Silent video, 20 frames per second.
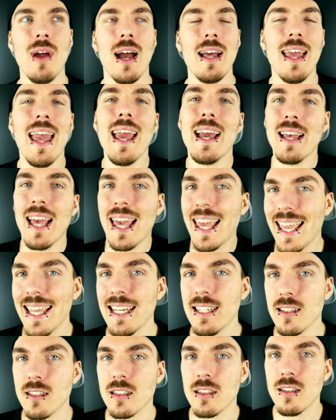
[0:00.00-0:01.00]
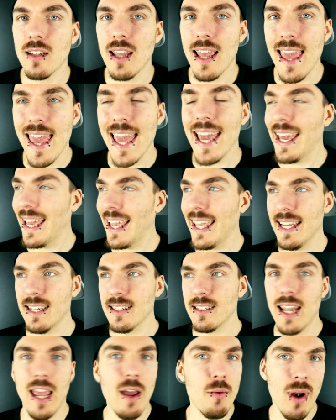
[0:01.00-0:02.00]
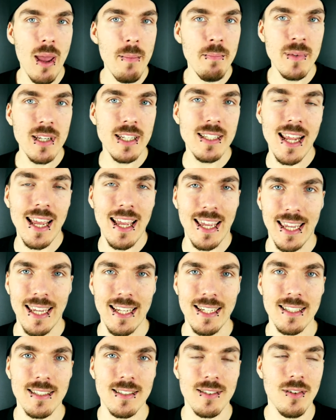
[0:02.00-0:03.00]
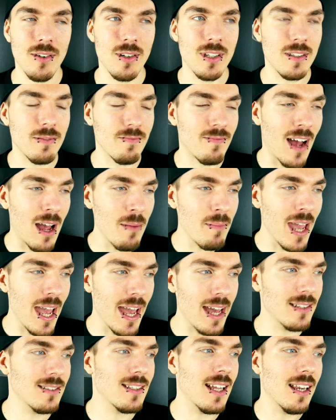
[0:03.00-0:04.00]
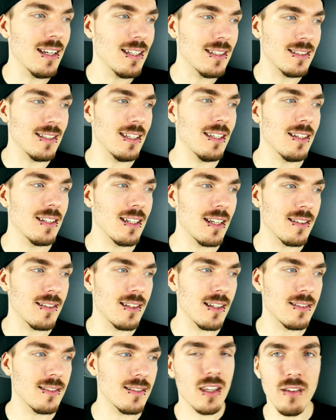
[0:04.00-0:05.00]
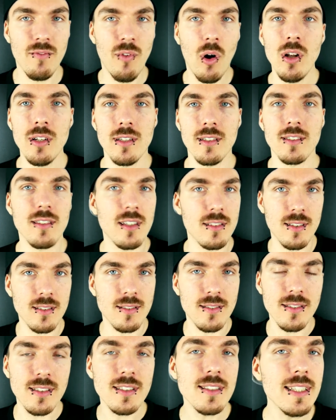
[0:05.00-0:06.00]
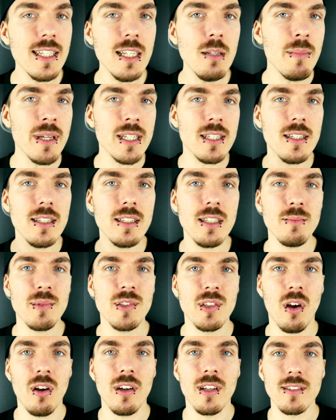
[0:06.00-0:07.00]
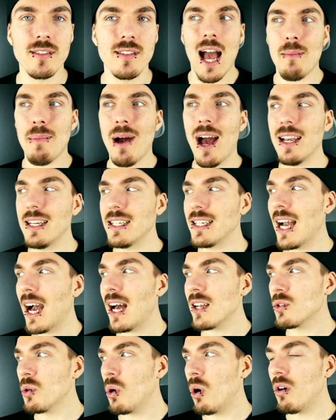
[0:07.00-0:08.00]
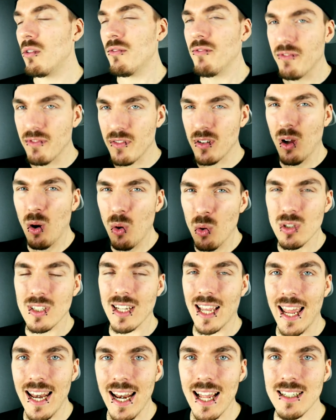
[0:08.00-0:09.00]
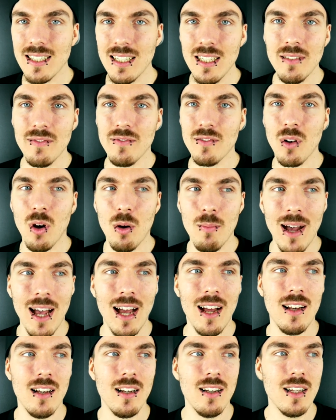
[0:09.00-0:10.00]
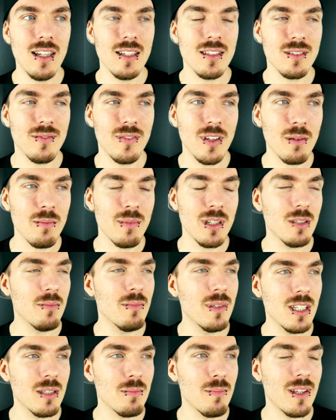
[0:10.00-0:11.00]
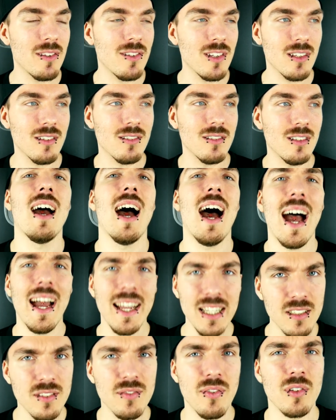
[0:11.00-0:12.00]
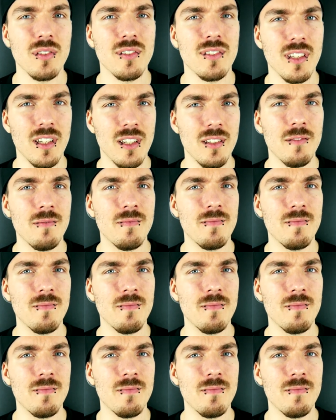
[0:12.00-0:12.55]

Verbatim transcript: Äh, er redet er redet. Er rappt nicht, er redet. Und ich war mir erst eigentlich sicher, dass das gewollt ist, dass das ein Stilmittel in dem Song ist. Aber Alligator float relativ normal. Deswegen bin ich mir nicht mehr sicher. Eins von zehn.